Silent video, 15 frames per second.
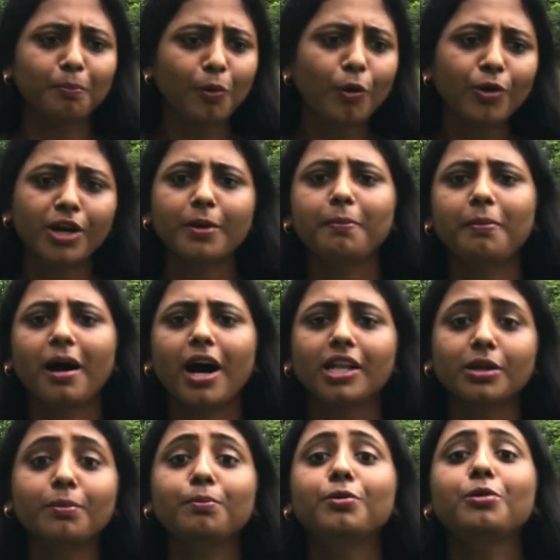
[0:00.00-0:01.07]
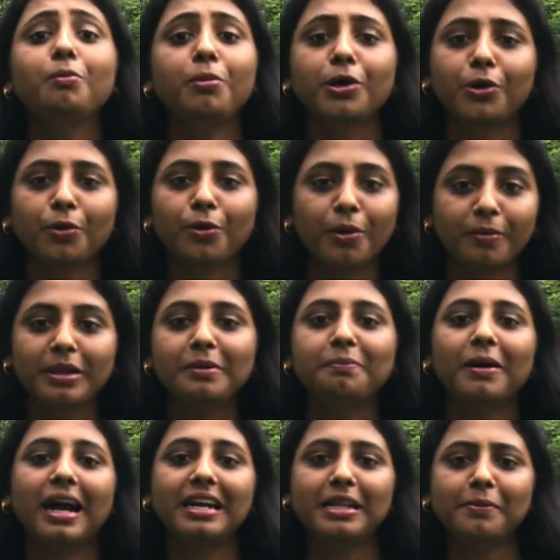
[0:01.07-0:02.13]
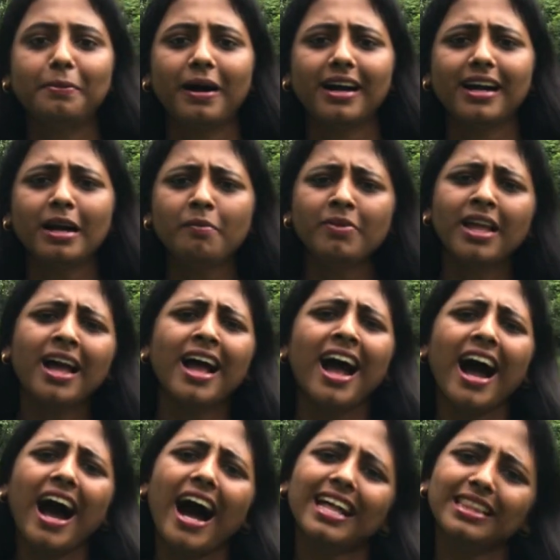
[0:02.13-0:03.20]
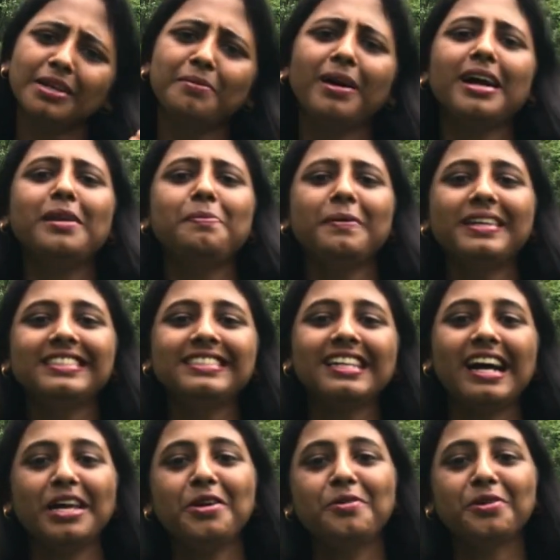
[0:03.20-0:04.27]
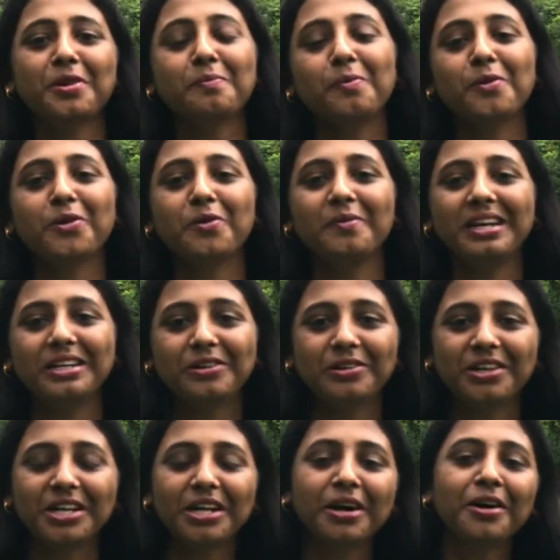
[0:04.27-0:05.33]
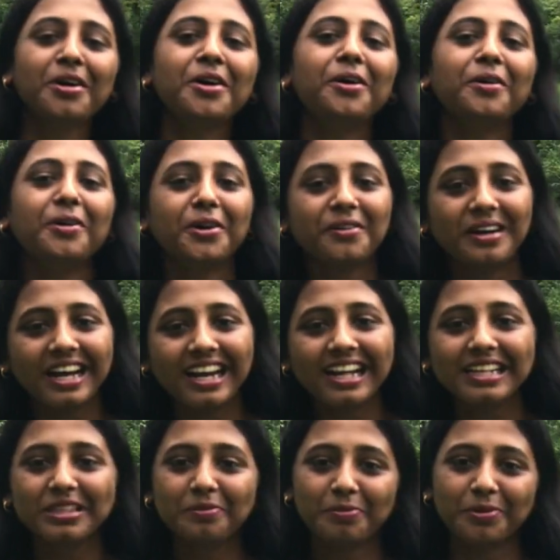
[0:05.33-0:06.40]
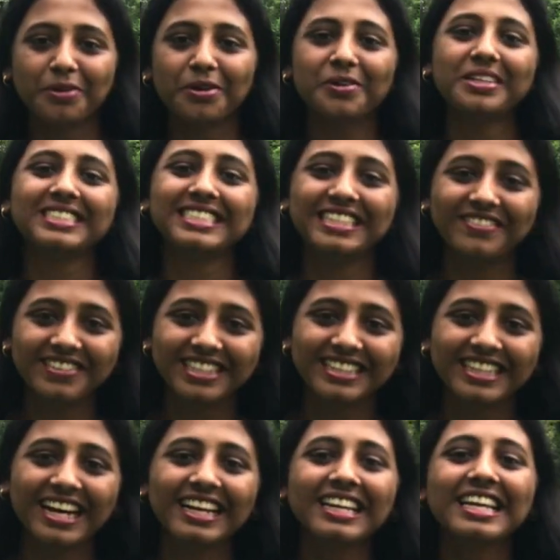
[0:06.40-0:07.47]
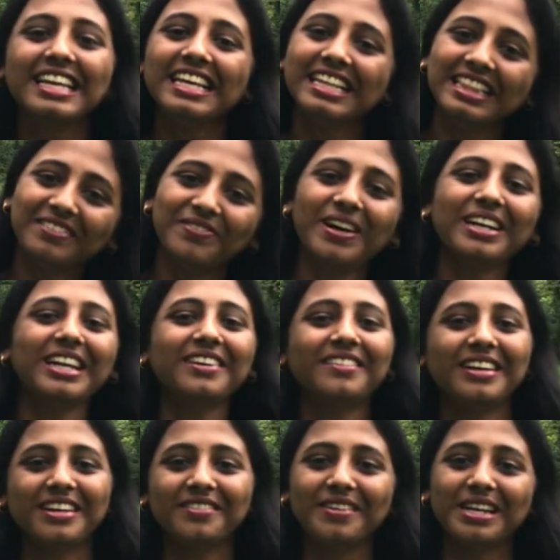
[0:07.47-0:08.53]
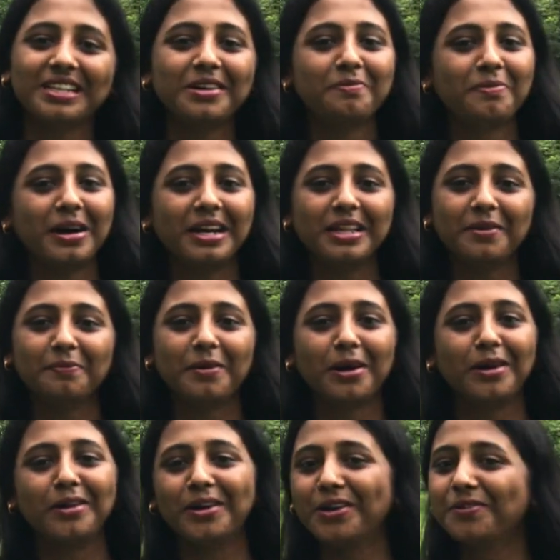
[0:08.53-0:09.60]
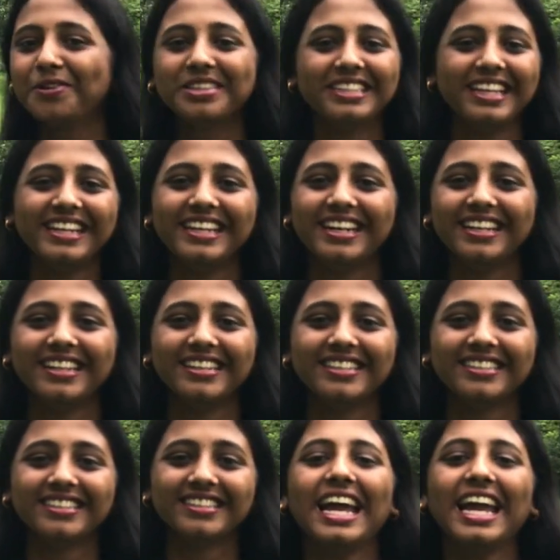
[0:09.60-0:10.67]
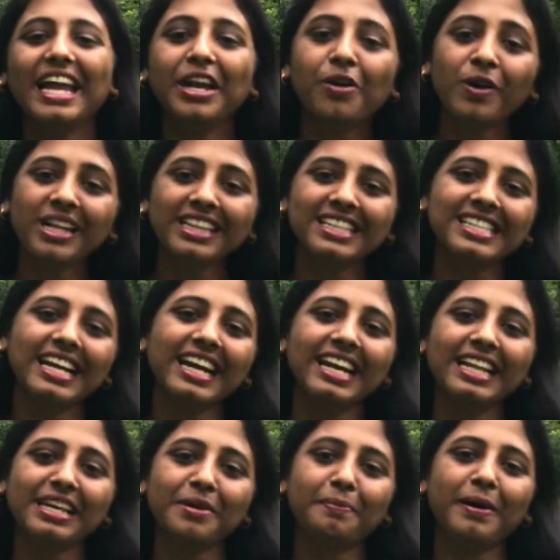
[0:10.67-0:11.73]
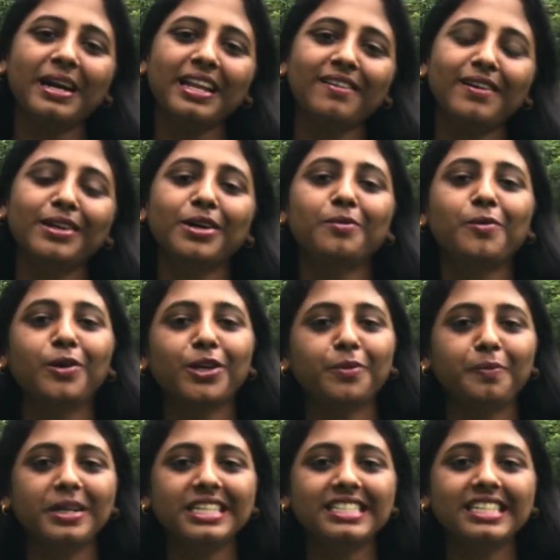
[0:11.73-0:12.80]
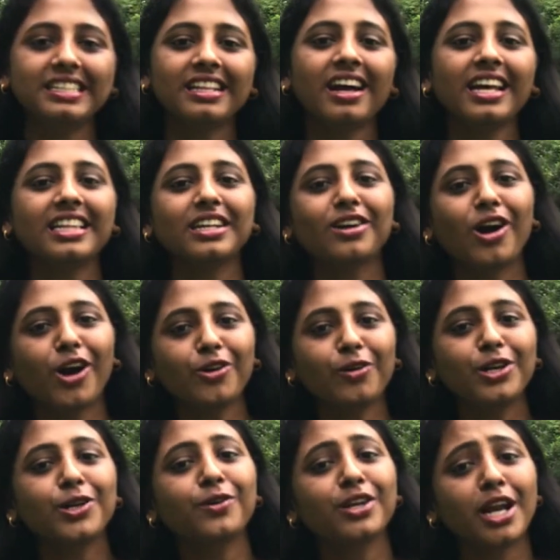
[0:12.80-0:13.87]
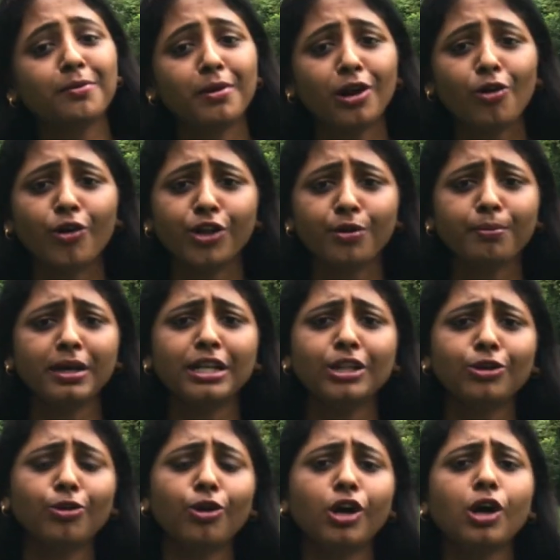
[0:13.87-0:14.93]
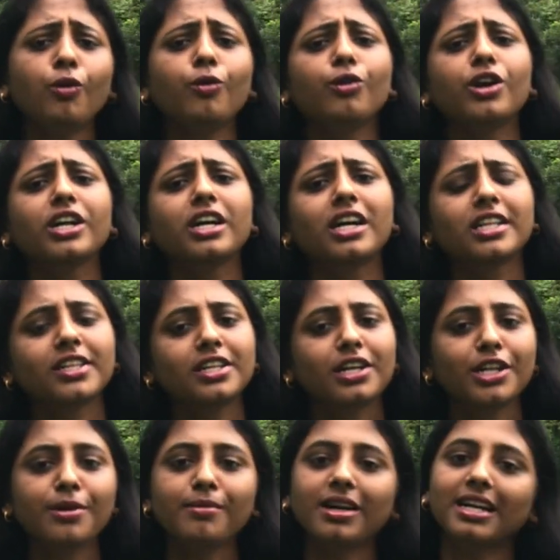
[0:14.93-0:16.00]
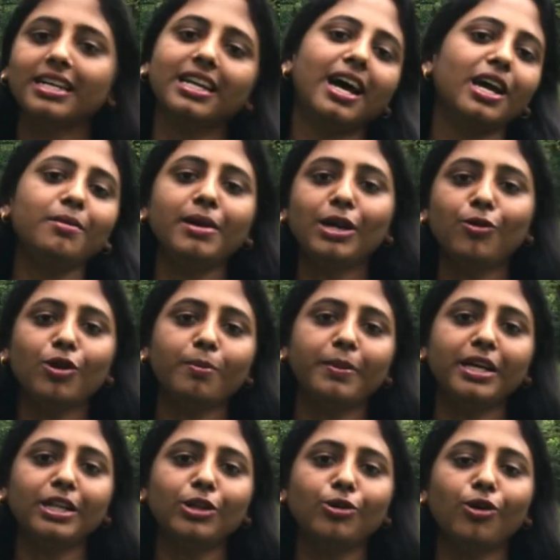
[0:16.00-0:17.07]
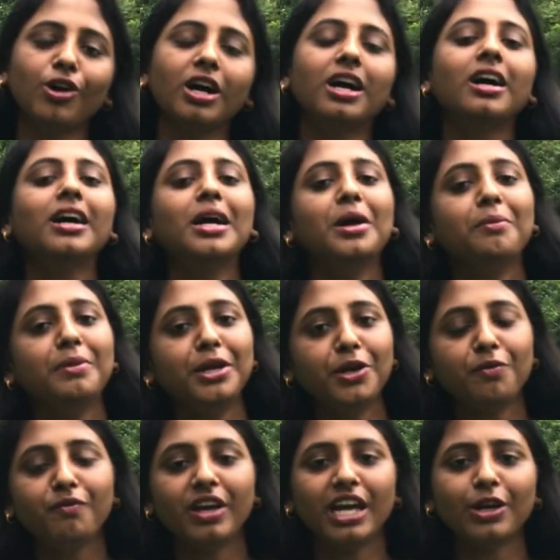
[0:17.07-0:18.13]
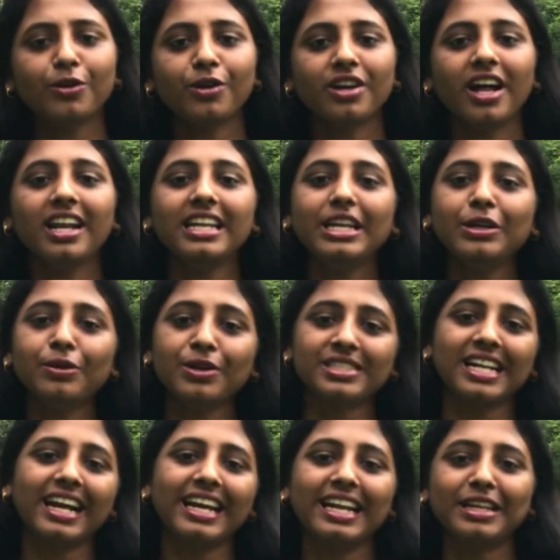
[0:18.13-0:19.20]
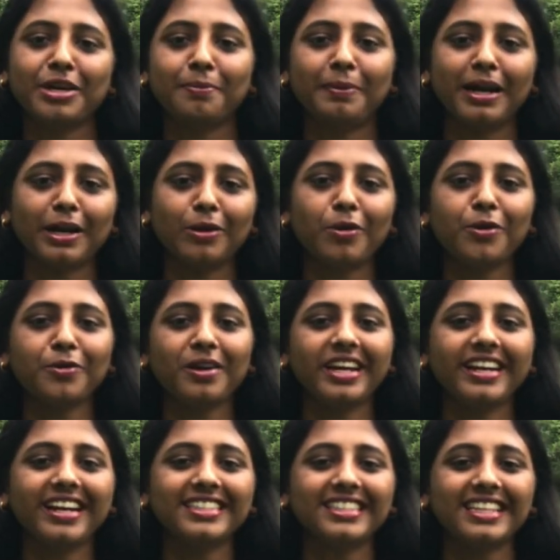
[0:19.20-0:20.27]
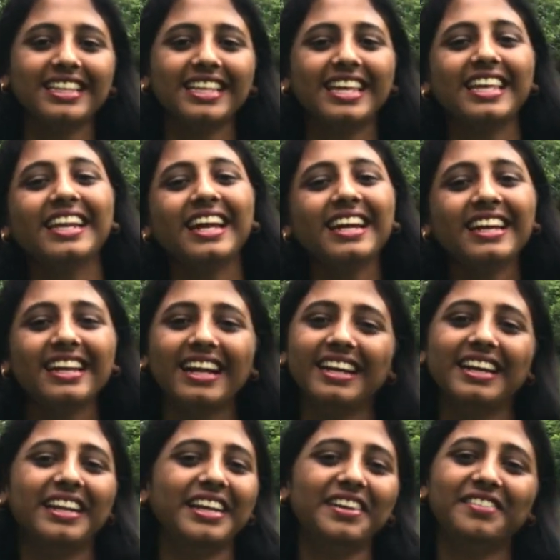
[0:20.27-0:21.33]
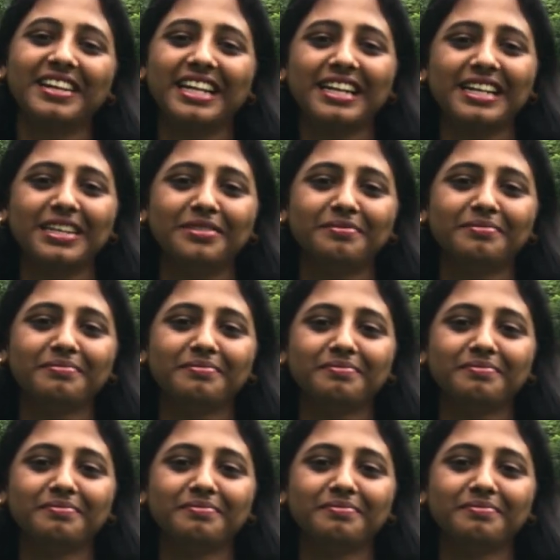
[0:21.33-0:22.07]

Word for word: போன்ற பாதம் புண்பற்றும் அப்படின்னு பாடியிருப்பாங்க அந்த மகள் பெருசாகி உடன்போக்கு மேற்கொண்டுட்டா ஒருவேளை அந்த பொண்ணோட செவிலித்தாய் இந்த பாட்டில் வர மாதிரி தான் பாடியிருப்பாங்களோ என்னவோ தெரியாது என்னோட இந்த சங்க இலக்கிய பாடல் விளக்கம் உங்களுக்கு பிடிச்சிருந்தா இந்த காணொலியை உங்கள் நண்பர்களோடையும் பகிர்ந்துக்கோங்க உங்களோட கருத்துக்களையும் கட்டாயம் என் கூட பகிர்ந்துக்கோங்க மீண்டும் வேறொரு நாள் இன்னொரு சங்க இலக்கிய பாடலோடு உங்களை நான் சந்திக்கிறேன் நன்றி வணக்கம்